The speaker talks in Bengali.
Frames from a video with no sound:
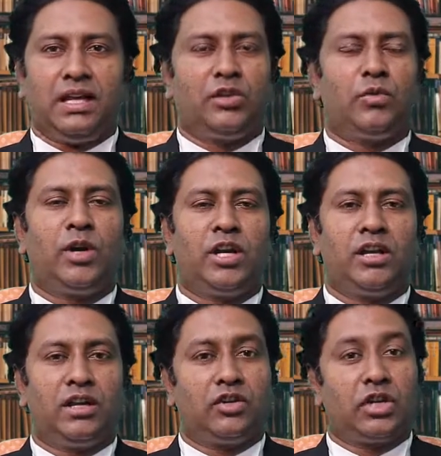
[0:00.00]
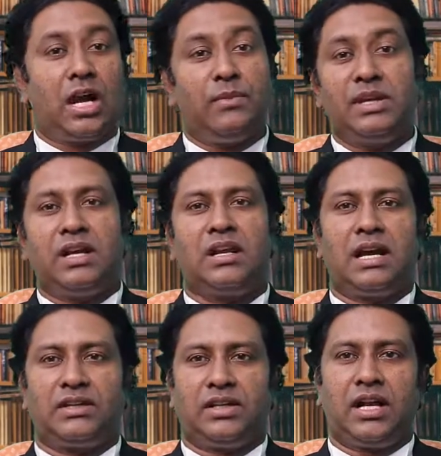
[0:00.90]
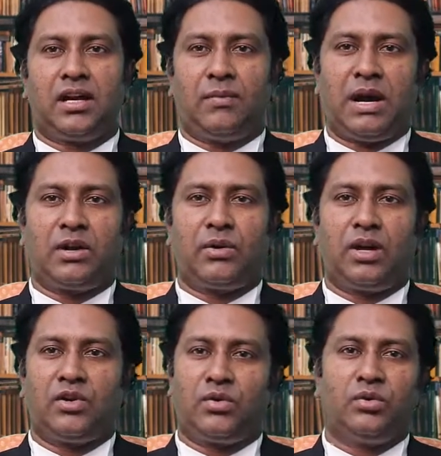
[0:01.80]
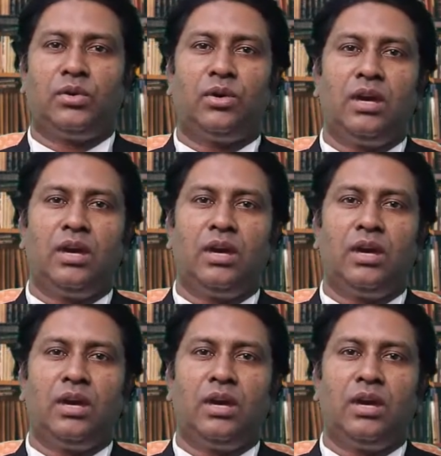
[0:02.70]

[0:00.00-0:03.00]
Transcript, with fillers: এ সময় স্বামীকে না চেনার ভান করায় সুজনও